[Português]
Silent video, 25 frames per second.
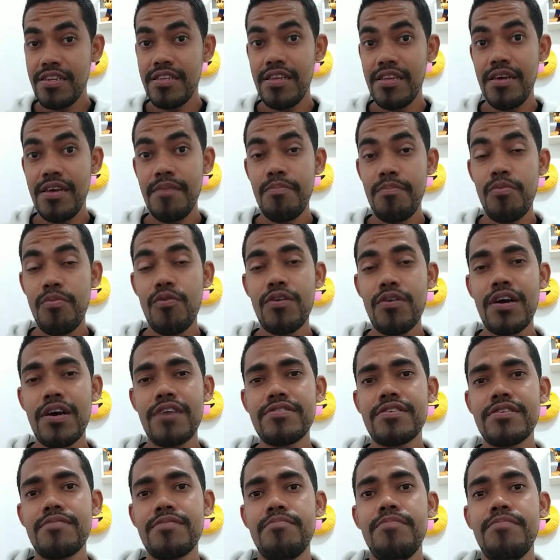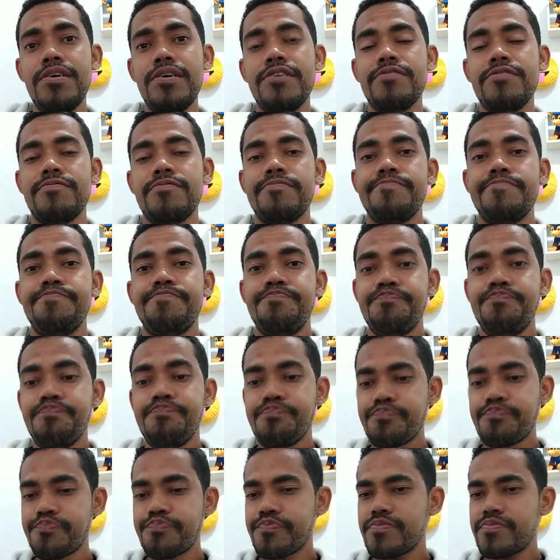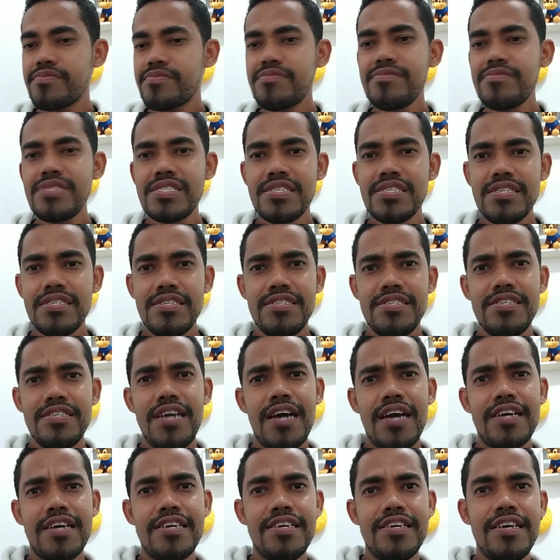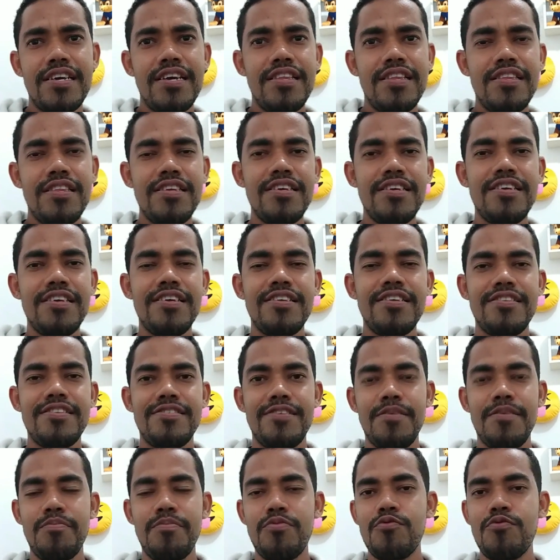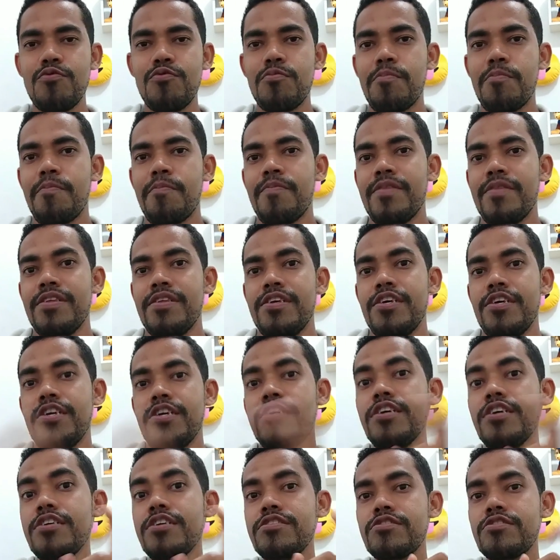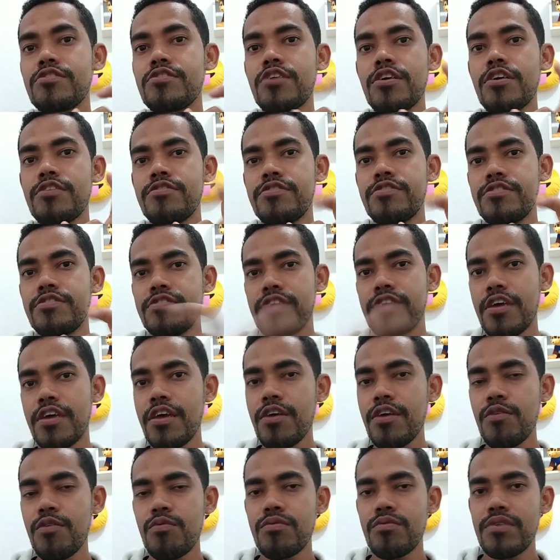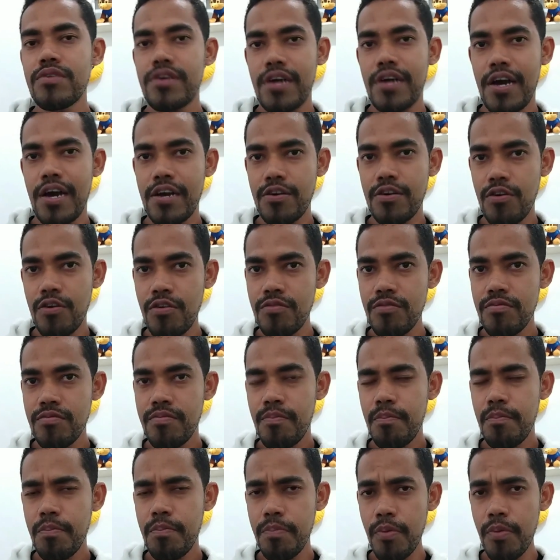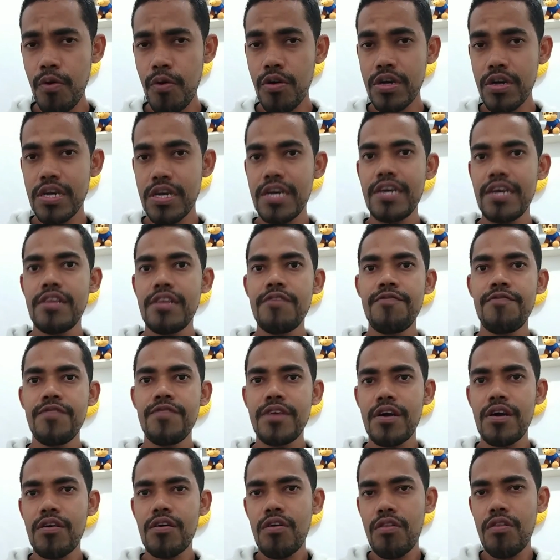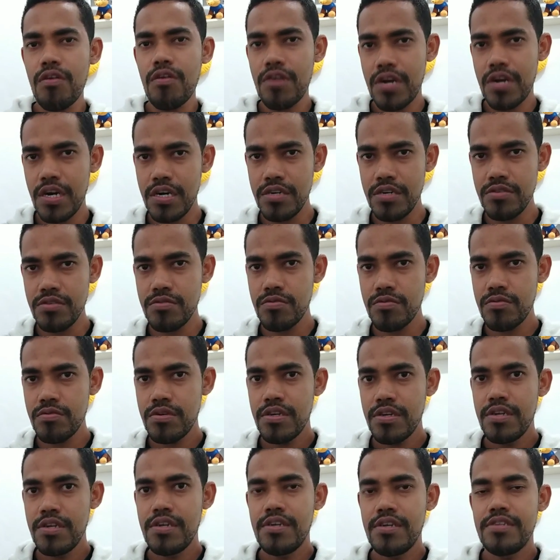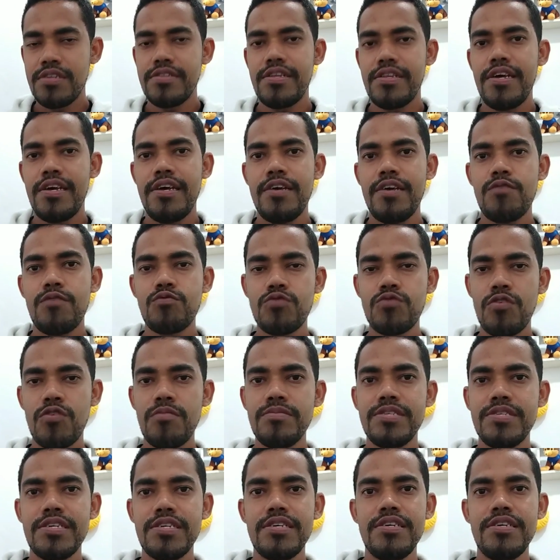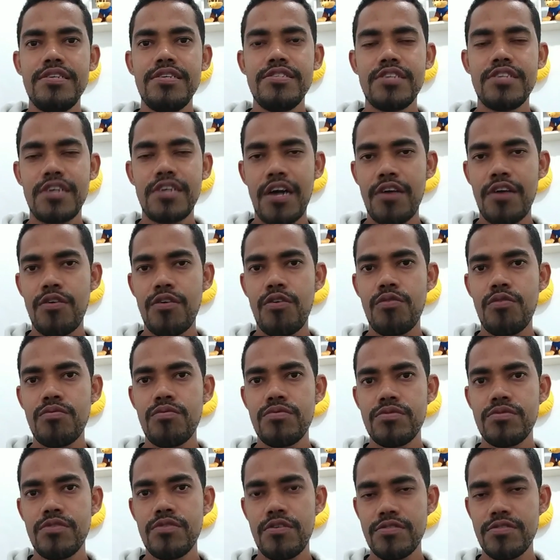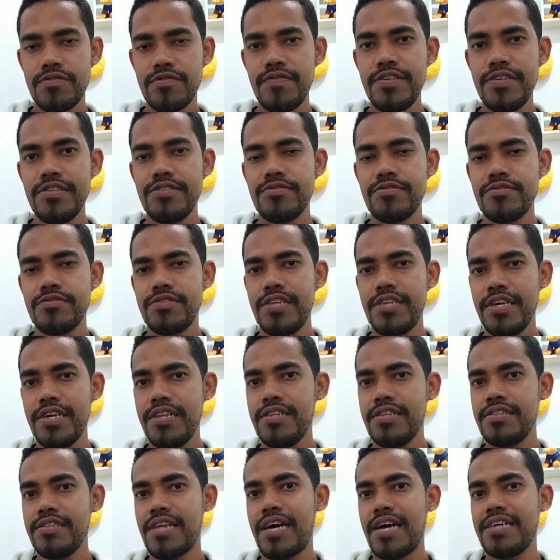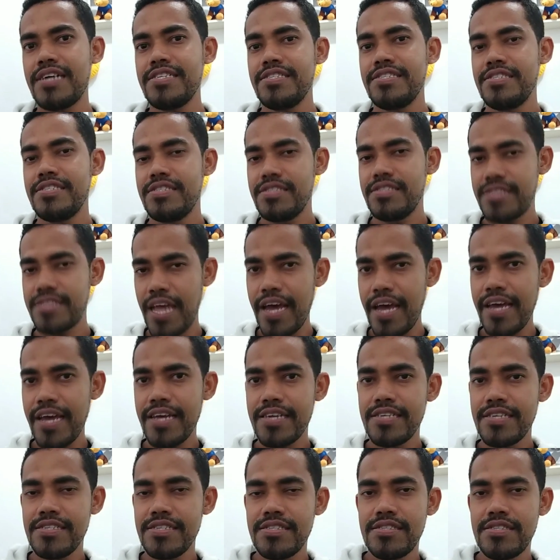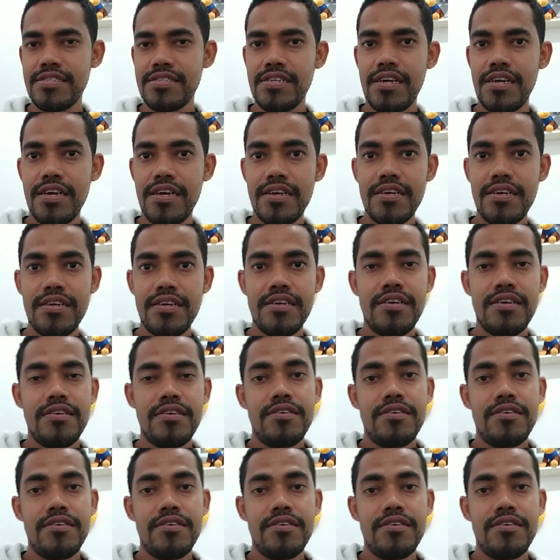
né? Por causa, mano, já que ele, tipo, esqueceu Carol porque ele fica colocando né, o nome de, de Carol nos vídeos dele, nas tags, né?